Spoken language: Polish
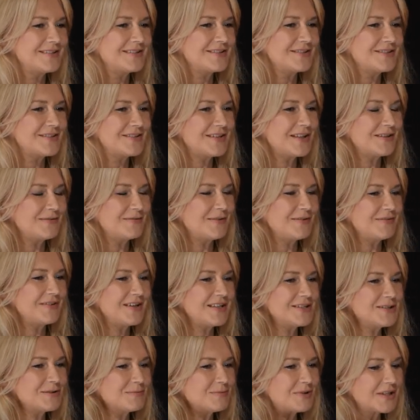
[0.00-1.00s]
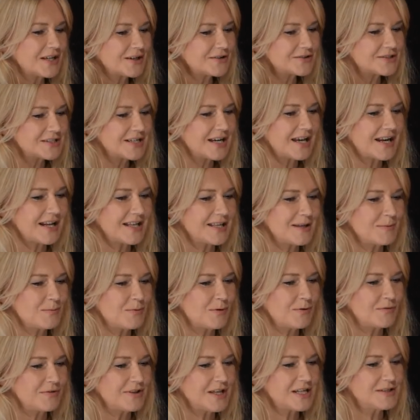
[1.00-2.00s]
e, ten wywiad, żeby tego cygara nie
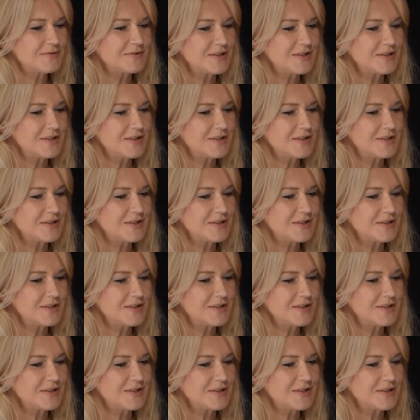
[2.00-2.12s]
było widać.